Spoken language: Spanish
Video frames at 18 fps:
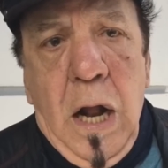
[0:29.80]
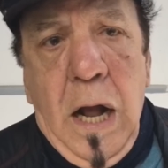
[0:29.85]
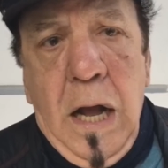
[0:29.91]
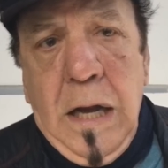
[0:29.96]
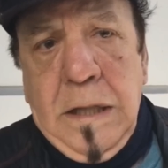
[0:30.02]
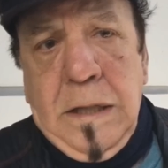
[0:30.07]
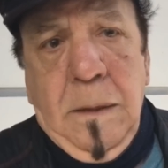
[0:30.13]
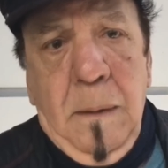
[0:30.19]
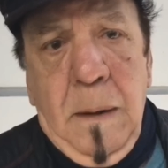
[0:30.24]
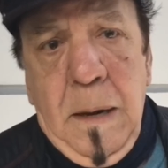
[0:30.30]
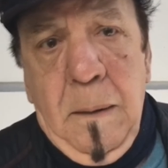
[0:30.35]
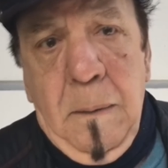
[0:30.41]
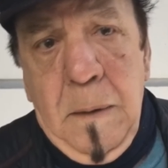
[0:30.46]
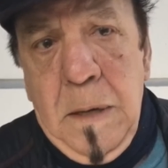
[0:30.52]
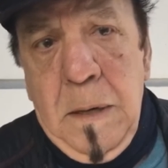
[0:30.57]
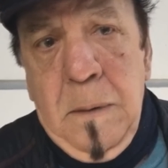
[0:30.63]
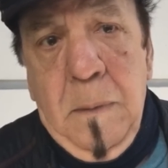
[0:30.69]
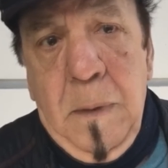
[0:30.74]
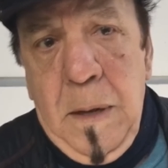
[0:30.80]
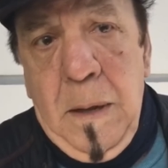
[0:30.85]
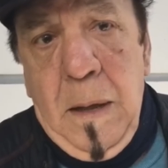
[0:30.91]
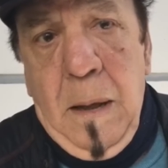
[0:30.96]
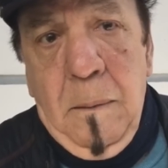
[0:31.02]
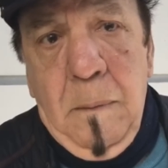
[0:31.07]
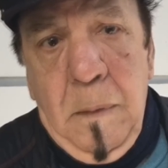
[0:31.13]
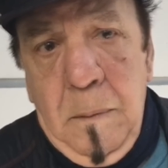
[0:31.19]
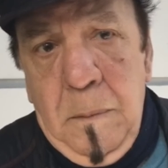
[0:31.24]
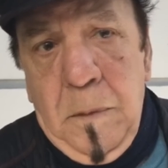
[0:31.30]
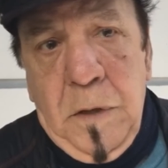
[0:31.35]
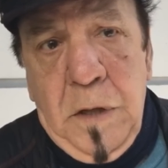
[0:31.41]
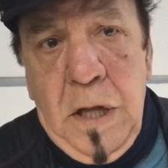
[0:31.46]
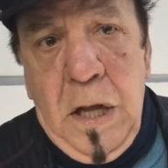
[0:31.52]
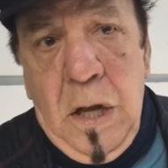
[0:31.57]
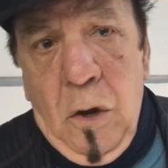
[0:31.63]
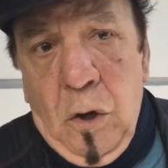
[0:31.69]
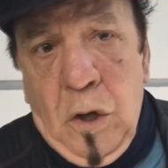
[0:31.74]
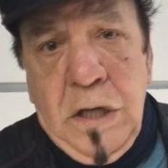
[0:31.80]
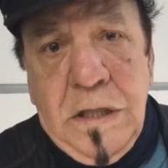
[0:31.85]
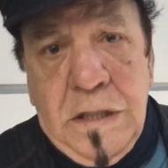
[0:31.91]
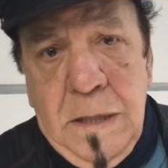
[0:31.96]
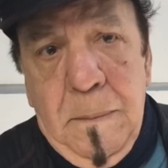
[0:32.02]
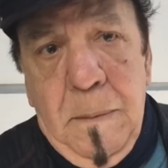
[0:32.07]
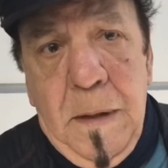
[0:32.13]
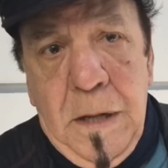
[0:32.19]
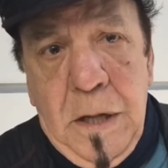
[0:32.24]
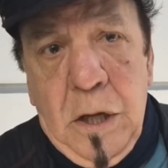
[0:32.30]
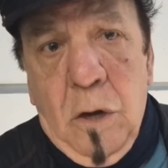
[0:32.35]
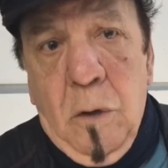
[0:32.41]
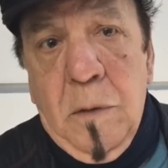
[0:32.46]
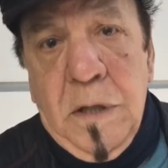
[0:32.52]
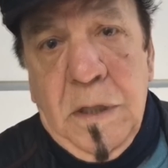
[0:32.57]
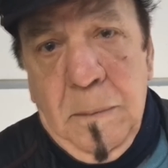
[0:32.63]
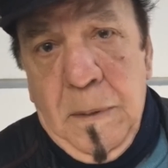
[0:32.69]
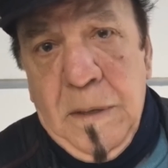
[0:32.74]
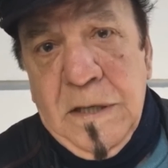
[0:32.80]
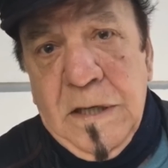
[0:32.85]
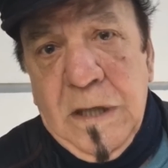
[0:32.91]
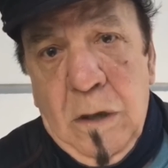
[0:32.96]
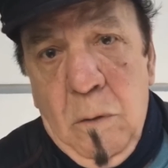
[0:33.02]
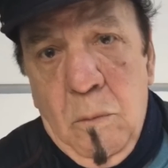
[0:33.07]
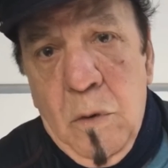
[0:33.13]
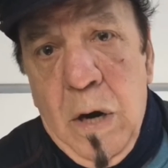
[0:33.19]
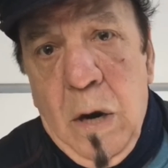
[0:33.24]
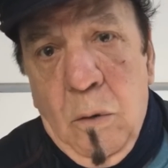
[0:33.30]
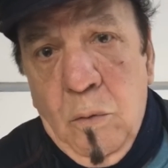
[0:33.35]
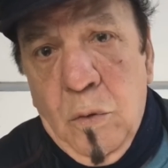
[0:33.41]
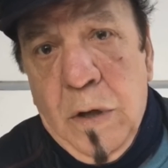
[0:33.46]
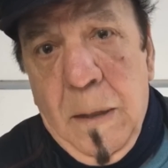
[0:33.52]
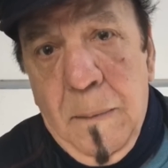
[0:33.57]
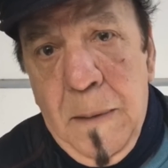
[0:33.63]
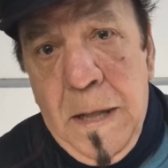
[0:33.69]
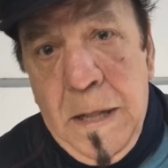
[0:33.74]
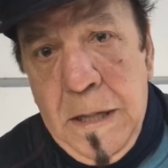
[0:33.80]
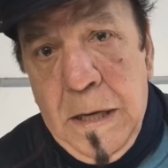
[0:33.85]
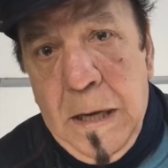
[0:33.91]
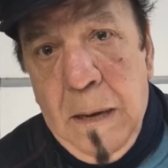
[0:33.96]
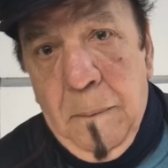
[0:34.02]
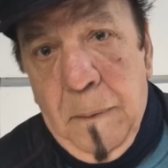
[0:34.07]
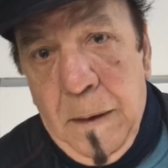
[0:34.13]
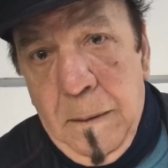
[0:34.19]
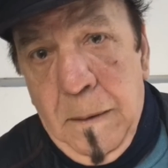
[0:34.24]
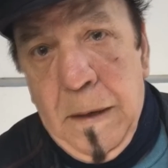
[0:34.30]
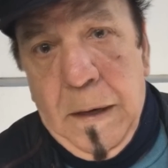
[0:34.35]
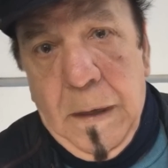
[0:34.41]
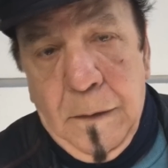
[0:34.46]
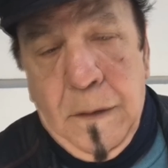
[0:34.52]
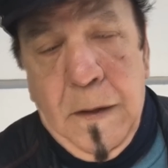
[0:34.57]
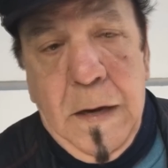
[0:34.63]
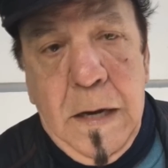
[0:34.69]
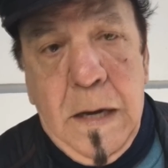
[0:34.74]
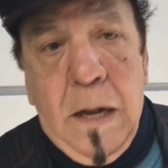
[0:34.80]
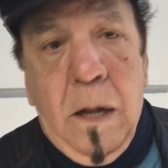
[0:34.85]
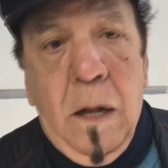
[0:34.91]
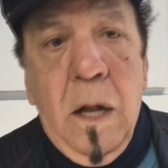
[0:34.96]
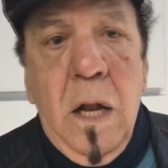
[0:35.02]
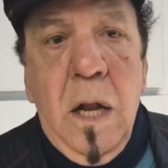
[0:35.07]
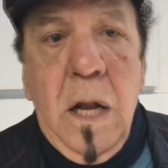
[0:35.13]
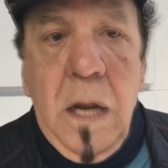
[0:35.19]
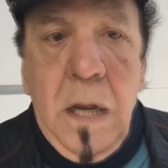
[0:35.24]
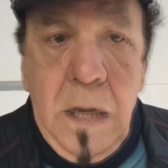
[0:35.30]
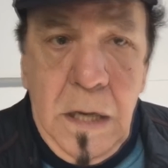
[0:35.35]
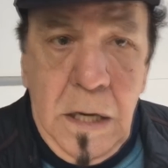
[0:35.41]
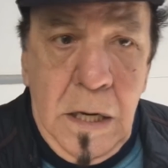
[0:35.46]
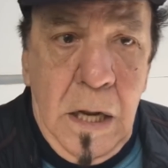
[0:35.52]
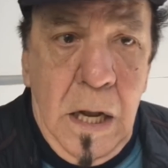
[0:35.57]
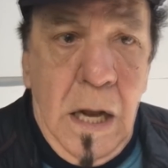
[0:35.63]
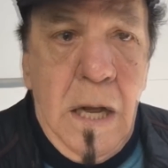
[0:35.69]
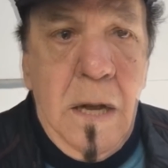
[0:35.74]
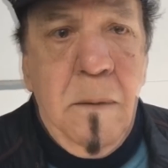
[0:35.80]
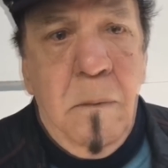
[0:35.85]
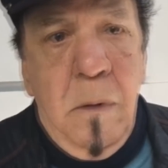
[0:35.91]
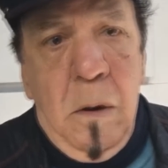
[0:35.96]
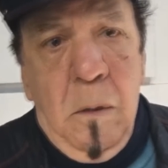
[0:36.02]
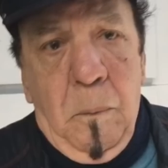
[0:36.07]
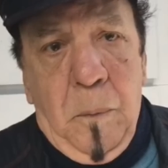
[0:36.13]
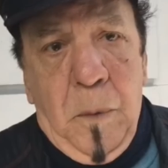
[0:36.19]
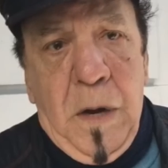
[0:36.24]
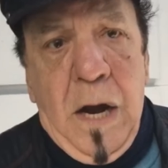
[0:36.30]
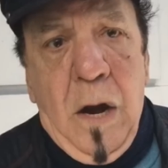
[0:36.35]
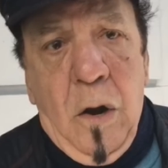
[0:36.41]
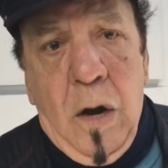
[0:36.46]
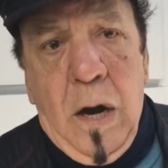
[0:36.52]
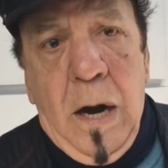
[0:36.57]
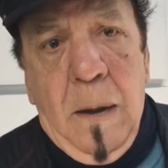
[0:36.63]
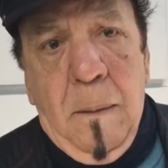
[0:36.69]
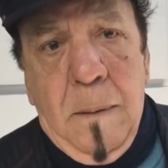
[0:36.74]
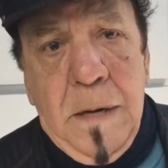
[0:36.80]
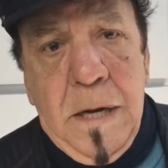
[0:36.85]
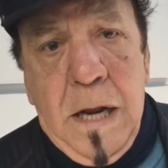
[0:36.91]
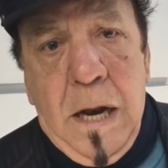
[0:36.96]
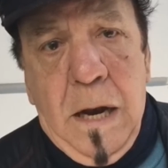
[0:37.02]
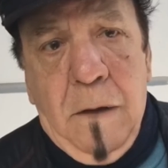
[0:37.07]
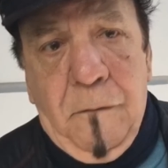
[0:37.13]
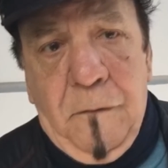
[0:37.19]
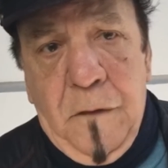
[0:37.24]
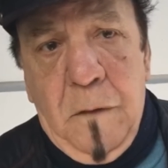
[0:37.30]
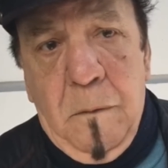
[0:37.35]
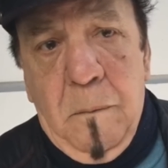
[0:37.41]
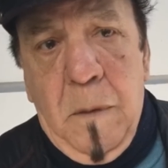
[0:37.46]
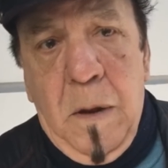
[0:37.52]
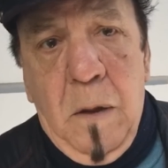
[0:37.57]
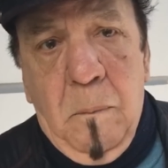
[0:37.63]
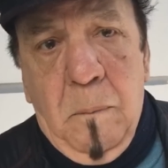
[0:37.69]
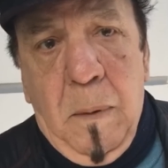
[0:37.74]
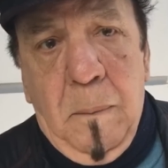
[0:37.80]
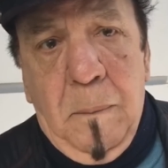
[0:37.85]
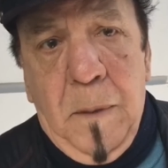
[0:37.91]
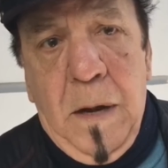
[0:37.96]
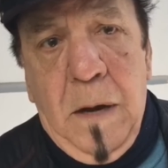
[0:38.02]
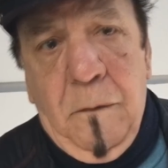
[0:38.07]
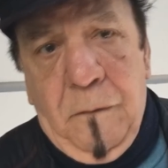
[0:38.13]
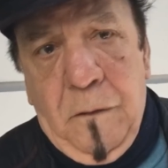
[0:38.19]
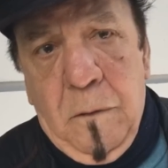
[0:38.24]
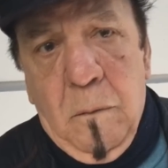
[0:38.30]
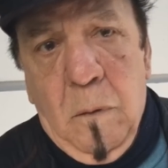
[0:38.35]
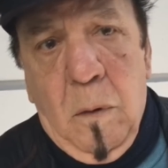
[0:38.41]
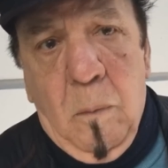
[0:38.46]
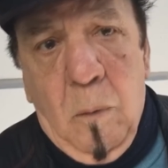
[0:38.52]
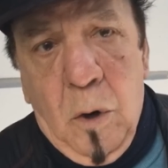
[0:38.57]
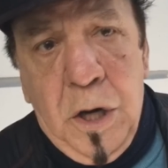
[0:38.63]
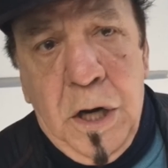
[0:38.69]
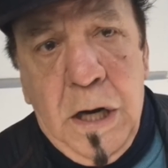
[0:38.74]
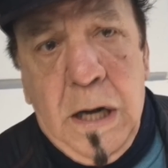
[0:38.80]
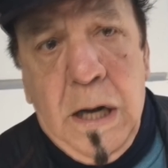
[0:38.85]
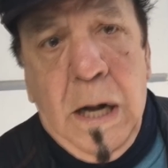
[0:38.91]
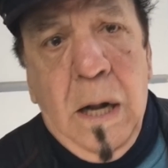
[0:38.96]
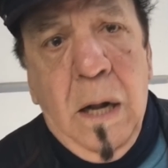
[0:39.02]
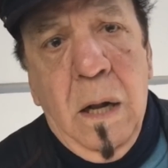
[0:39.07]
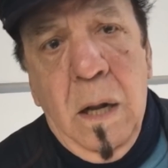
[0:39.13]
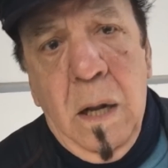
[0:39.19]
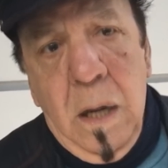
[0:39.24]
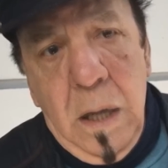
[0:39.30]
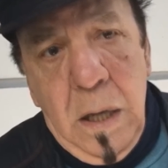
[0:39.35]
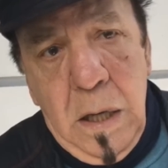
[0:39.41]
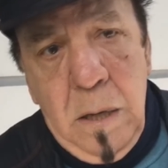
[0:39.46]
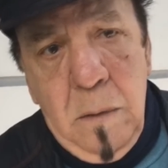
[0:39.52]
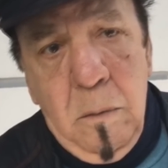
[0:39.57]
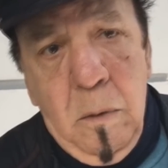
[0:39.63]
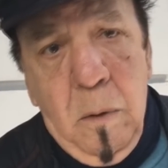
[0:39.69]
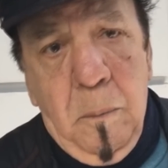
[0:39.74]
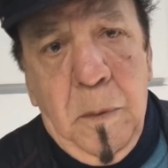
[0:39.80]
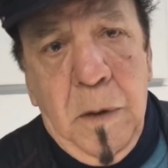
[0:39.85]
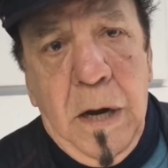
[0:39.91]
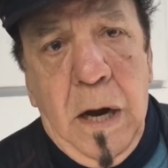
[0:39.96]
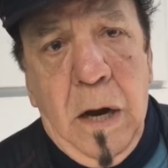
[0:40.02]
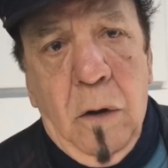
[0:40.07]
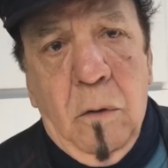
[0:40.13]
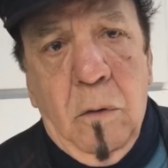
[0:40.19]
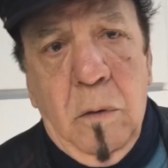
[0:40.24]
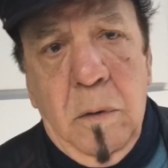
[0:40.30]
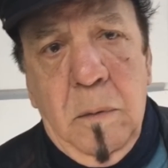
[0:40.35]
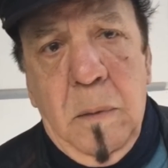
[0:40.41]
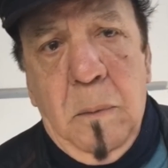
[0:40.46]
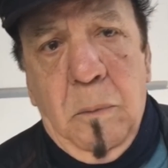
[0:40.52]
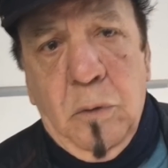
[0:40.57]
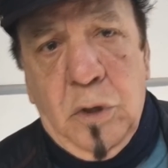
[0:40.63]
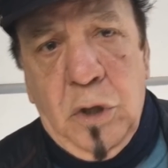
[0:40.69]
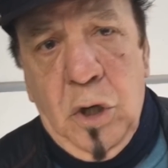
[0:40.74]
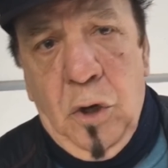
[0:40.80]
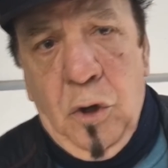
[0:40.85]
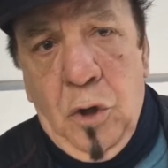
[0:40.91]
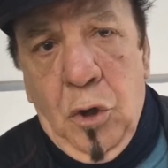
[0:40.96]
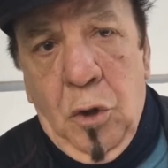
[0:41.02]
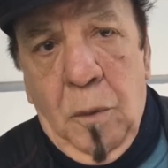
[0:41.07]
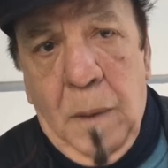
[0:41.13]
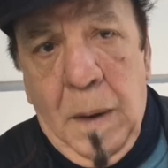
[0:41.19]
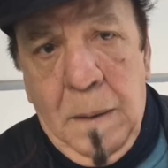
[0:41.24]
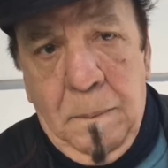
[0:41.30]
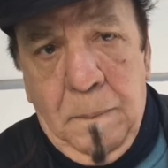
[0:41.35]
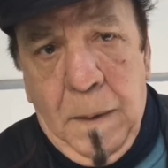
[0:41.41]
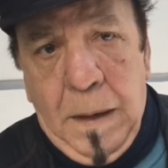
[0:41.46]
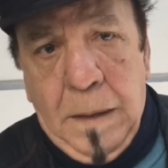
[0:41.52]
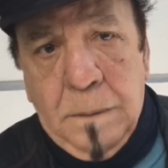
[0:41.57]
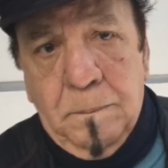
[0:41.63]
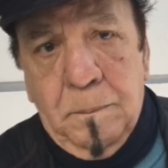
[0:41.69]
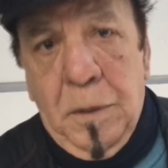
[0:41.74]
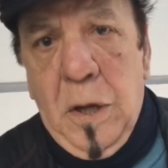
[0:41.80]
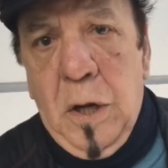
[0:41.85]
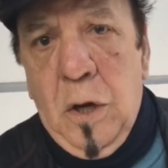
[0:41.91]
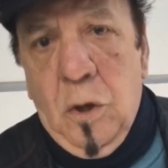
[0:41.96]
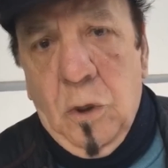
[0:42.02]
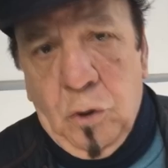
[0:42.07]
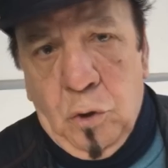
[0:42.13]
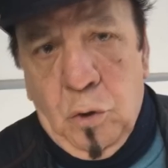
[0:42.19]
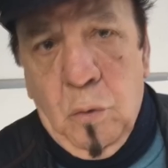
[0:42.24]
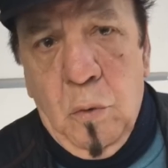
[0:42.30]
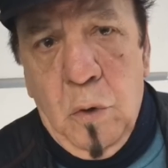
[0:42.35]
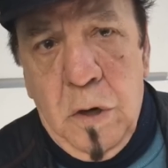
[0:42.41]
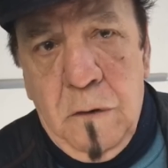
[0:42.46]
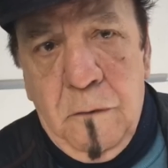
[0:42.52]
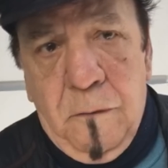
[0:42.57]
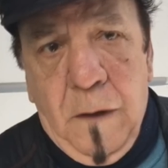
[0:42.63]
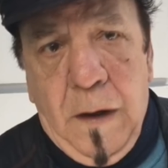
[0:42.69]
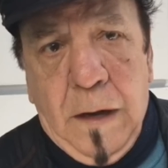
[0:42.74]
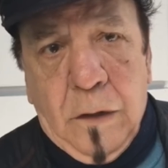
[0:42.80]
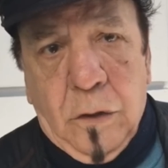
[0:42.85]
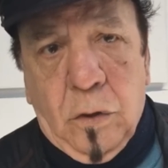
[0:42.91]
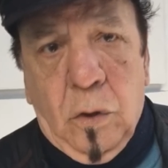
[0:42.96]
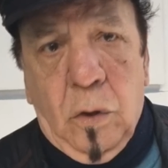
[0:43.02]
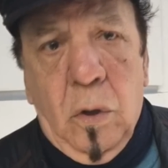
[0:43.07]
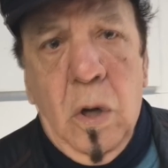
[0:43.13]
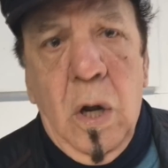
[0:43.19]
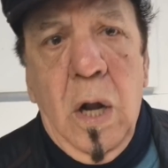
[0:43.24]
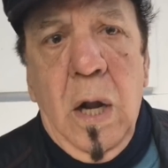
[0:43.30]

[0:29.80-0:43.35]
Ahora te van a venir a ver 10 o 15 médicos, ¿viste? Para hacer como una junta médica. Para tenía. para tenía. Y ahí me operaron a la mañana. Firmé un papel, firmó Mónica y me operaron. Y me pusieron dos bypass. Pero tuve un infarto.